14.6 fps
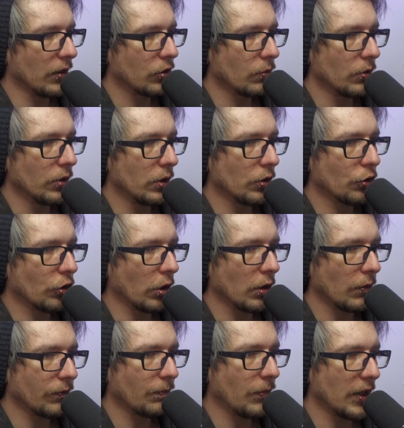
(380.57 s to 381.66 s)
da zumindest den Shot
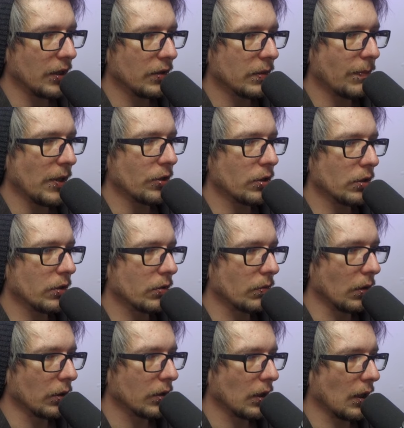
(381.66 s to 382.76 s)
auf, bei den Special
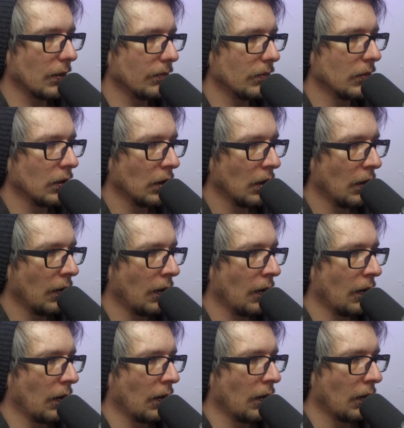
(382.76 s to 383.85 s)
Scrolls haben.
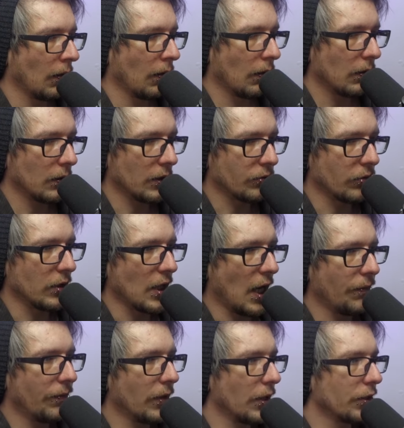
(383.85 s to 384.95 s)
Dass wir
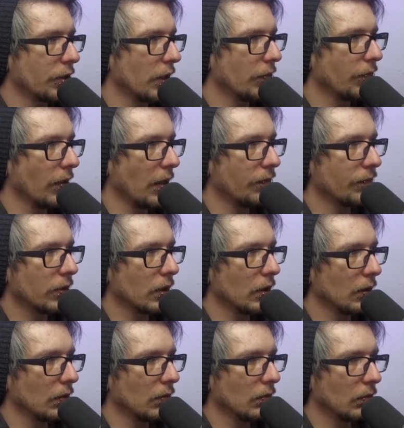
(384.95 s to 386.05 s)
da vielleicht Net 5
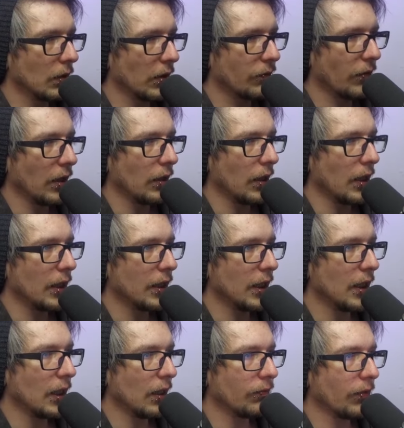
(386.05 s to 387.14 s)
ziehen. Net 5, LD
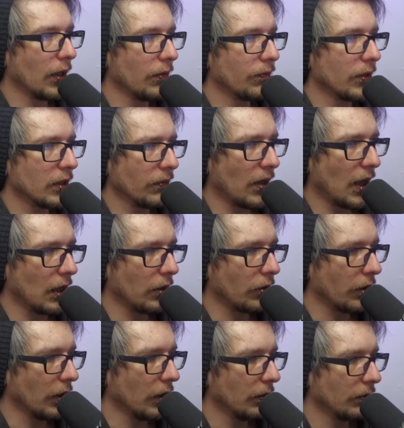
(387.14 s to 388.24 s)
Net 5. Jetzt haben wir alle,
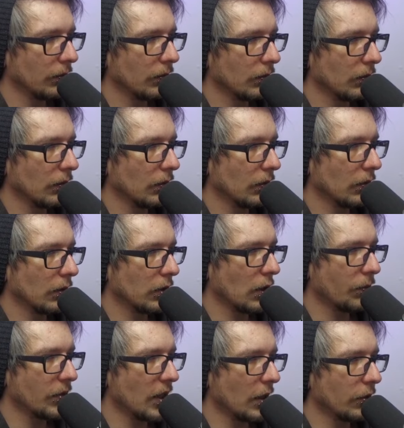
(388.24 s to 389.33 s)
oder? Ich
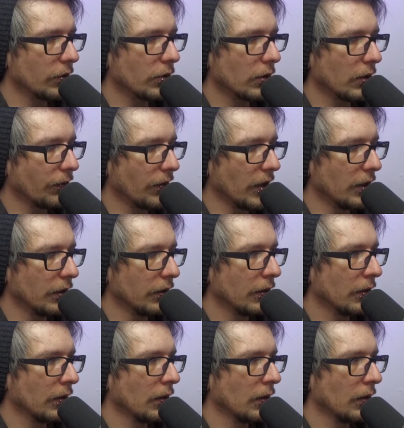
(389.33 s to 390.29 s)
glaube, die hat uns noch gefehlt.